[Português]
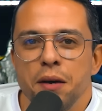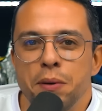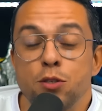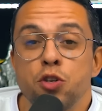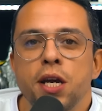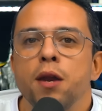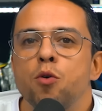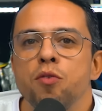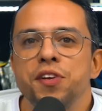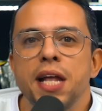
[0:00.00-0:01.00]
Mas eu já
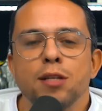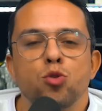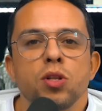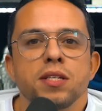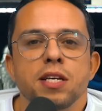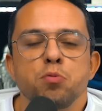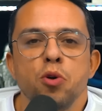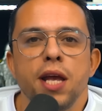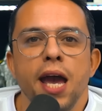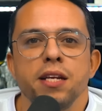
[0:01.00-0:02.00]
quero convidar todas as
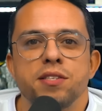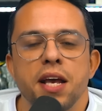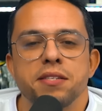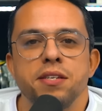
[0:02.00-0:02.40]
mulheres que